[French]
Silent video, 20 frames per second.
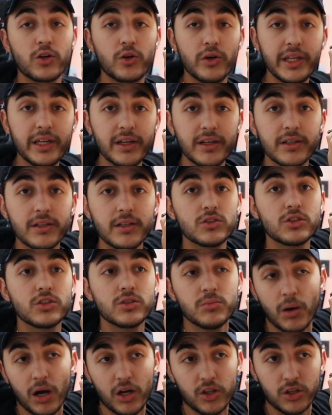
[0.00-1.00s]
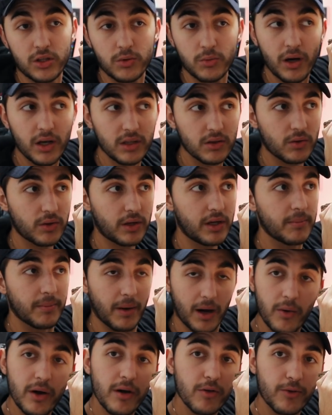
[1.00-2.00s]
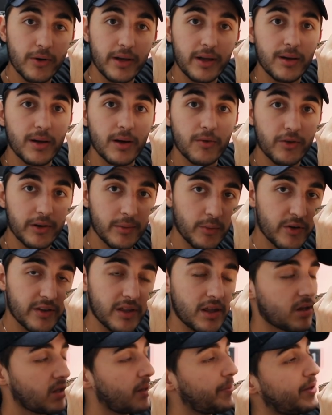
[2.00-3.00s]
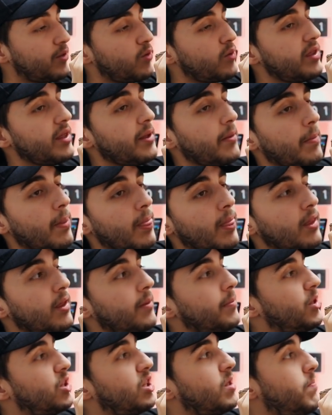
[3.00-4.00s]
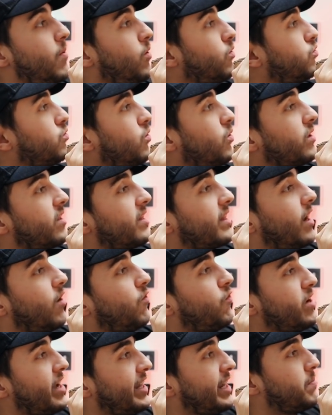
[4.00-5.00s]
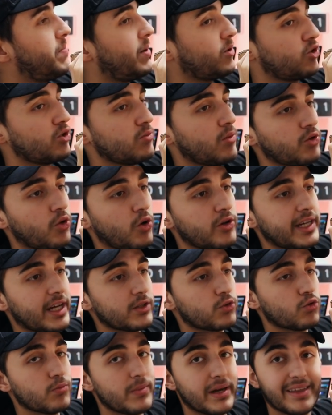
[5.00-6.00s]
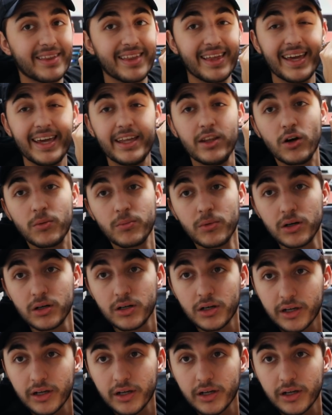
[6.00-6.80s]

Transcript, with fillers: un colis J'ai bah, dit Ouais, tranquille, bah ouais, envoyez, envoyez-moi ça, y a pas de souci. Mais j'étais pas au courant qu'ils allaient envoyer un appartement dans le carton, mec, c'est énorme.